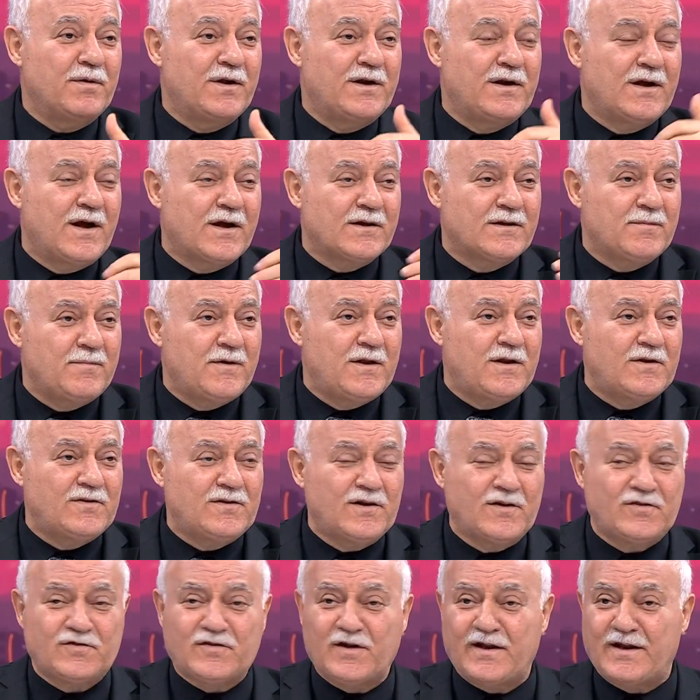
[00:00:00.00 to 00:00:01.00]
Bir yardım
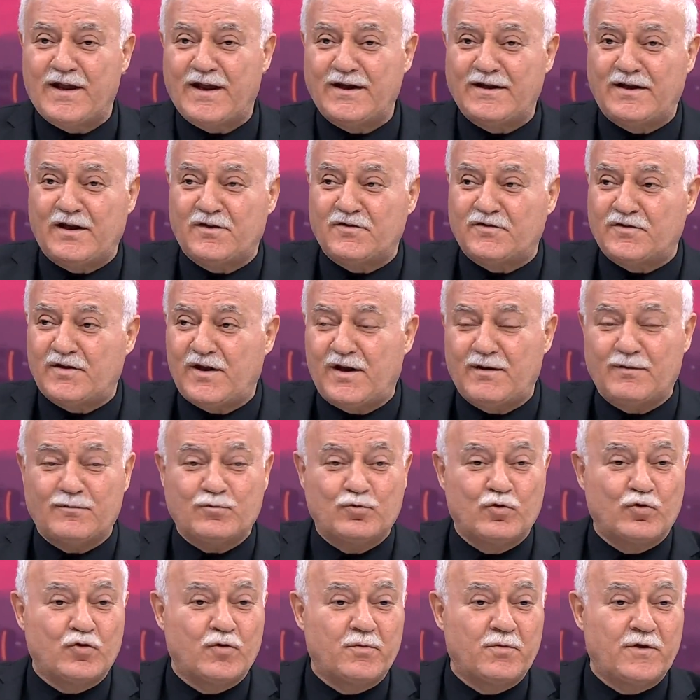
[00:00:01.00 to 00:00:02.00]
edeceksen herkese
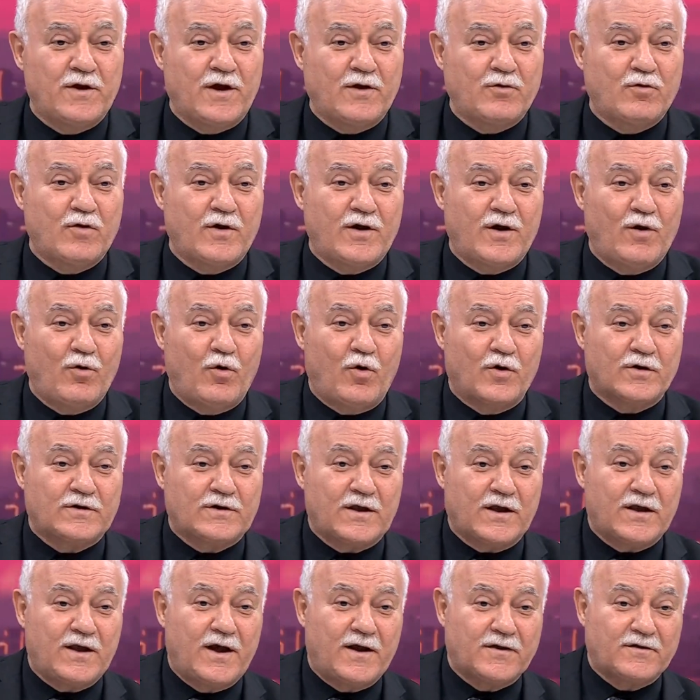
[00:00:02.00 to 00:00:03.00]
durumuna göre
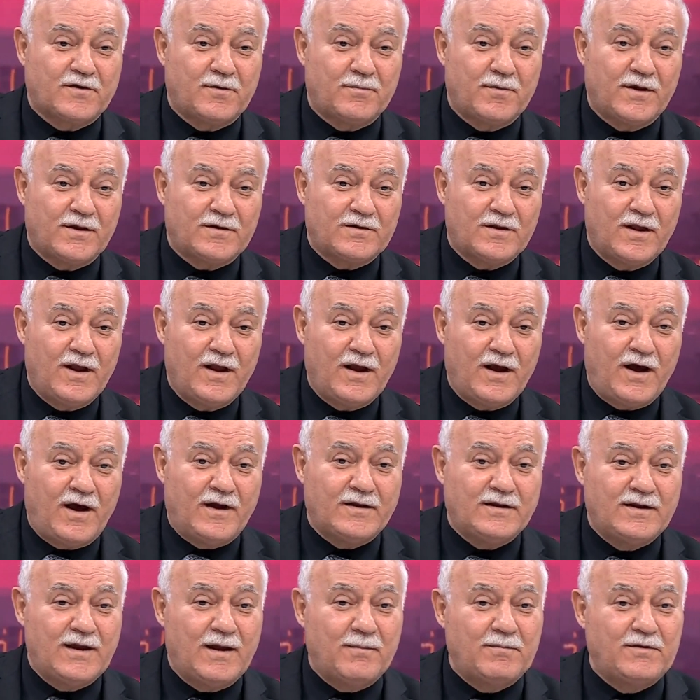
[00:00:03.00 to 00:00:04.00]
ortak yardım et.
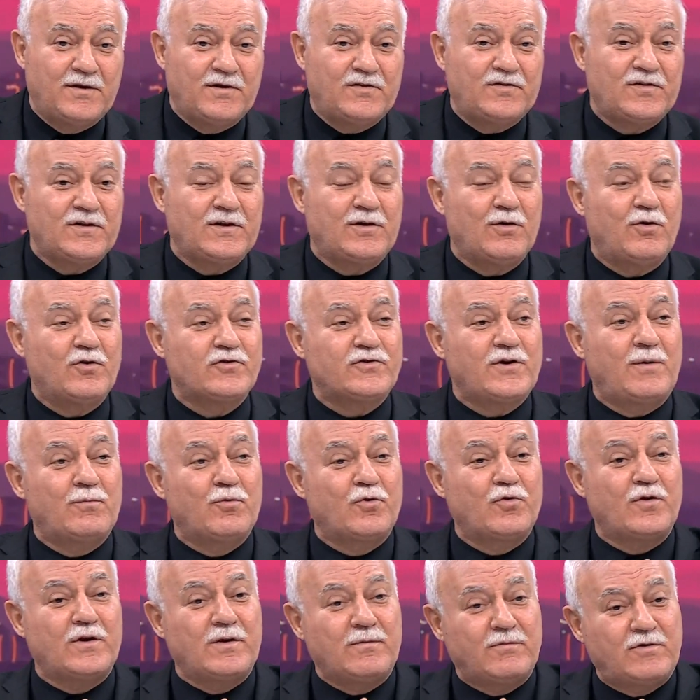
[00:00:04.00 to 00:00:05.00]
Ha diyebilirsin ki
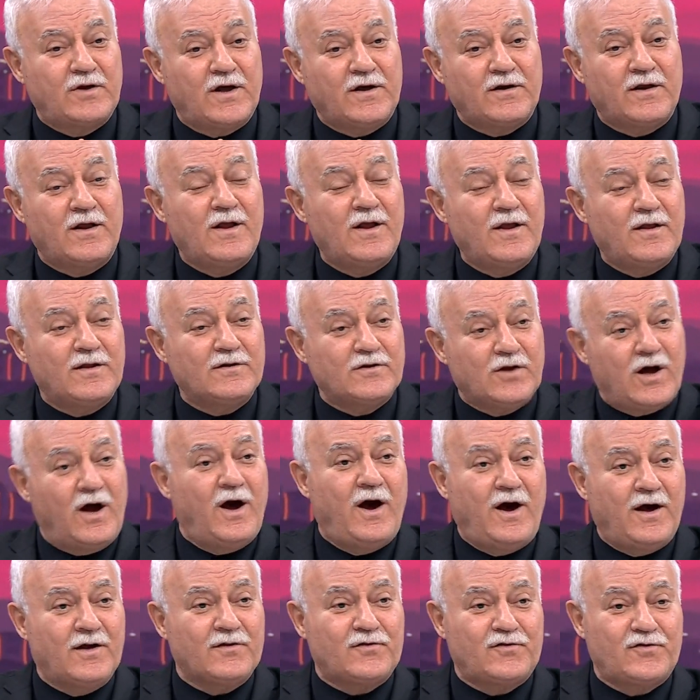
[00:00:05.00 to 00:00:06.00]
hocam bunun imkanı
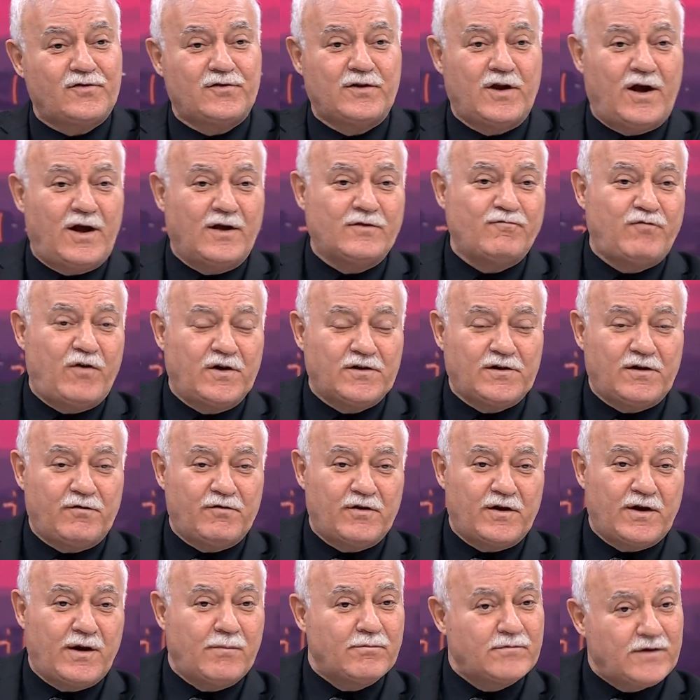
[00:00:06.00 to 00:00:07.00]
daha az, daha
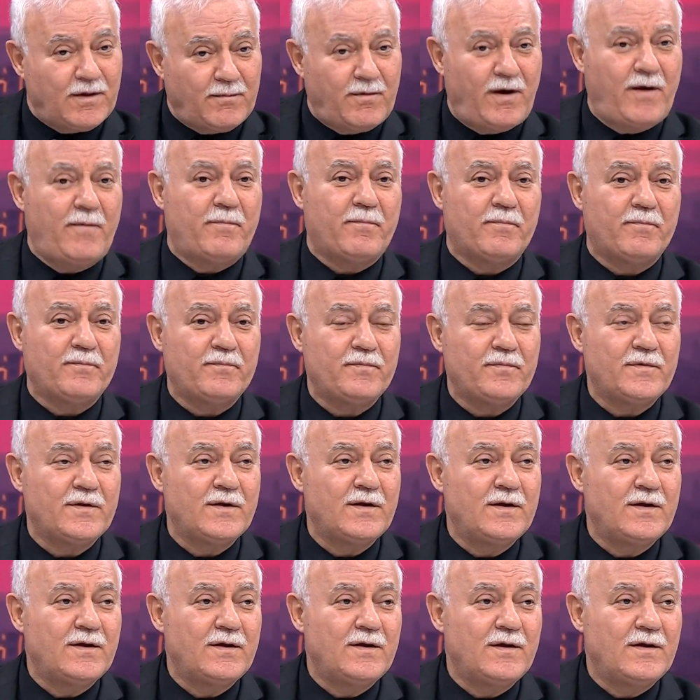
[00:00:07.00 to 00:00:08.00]
fazla vereyim tamam.
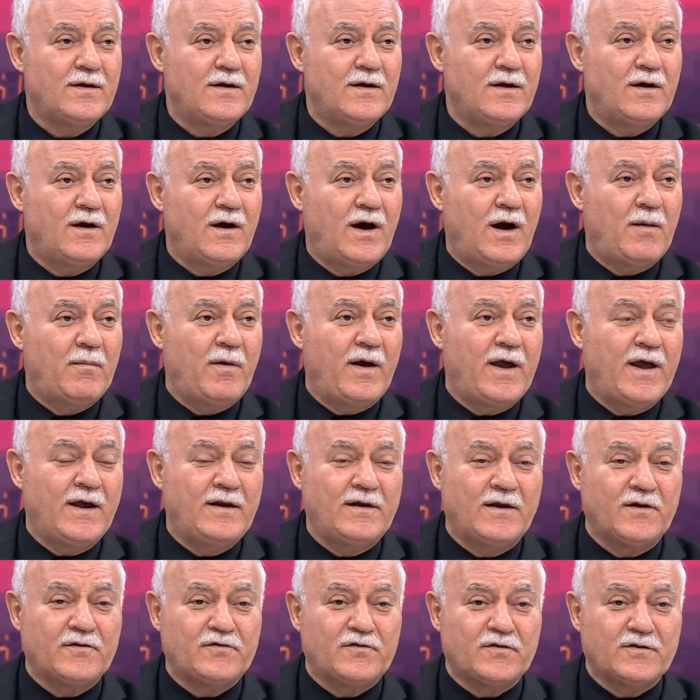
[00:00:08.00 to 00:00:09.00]
Ama
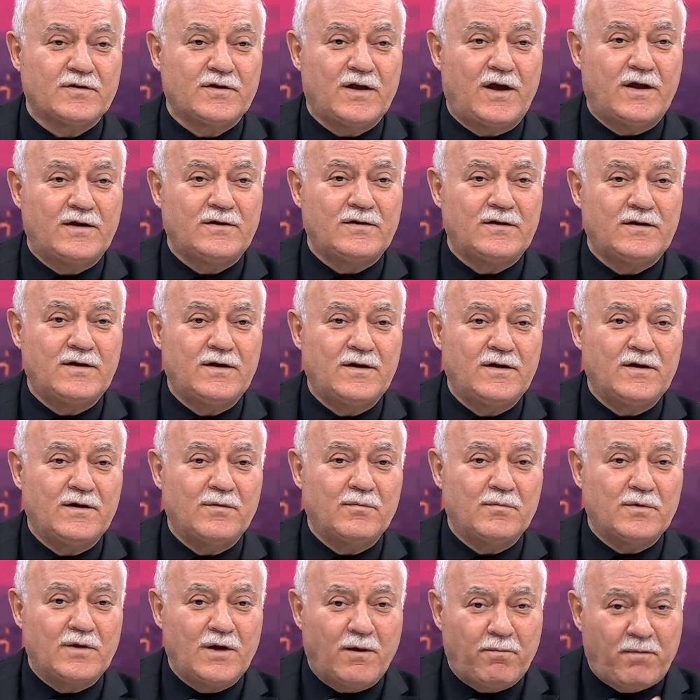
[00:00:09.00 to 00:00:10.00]
en azından
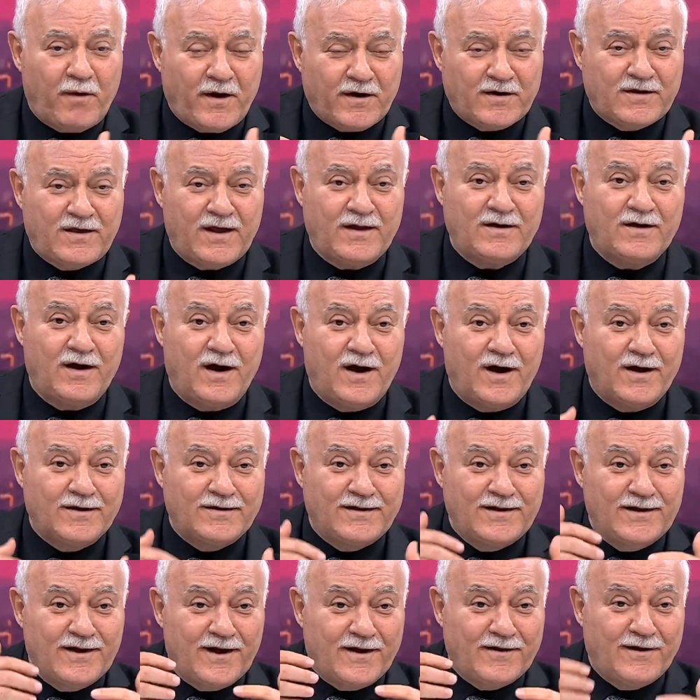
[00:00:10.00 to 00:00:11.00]
yaparken
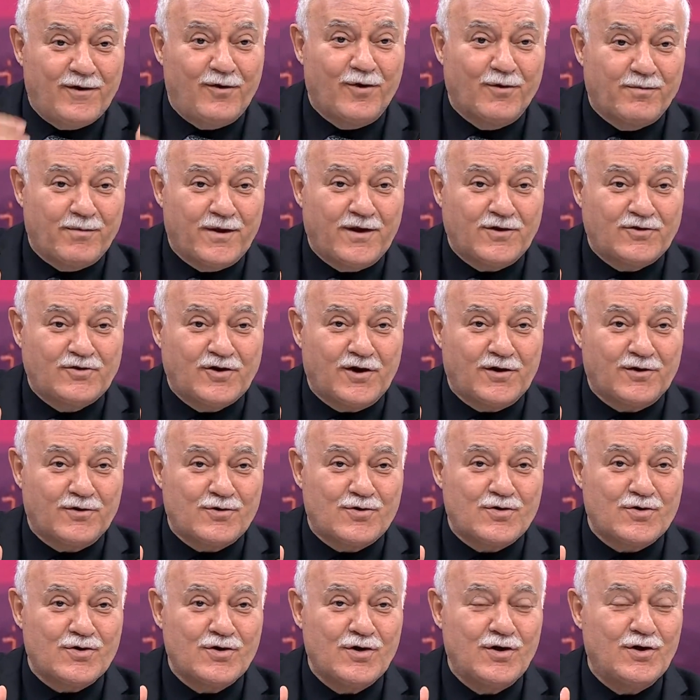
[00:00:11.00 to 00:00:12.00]
adilane olmaya
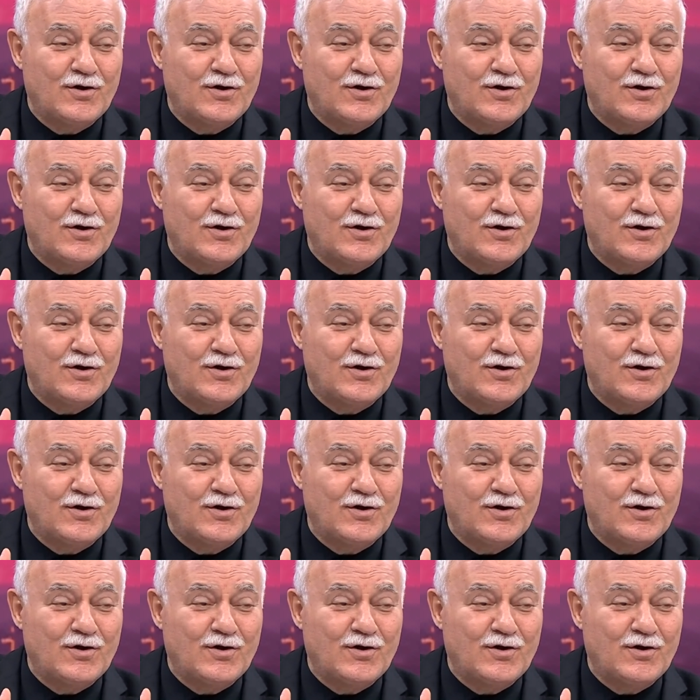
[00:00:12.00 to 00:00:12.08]
çalış.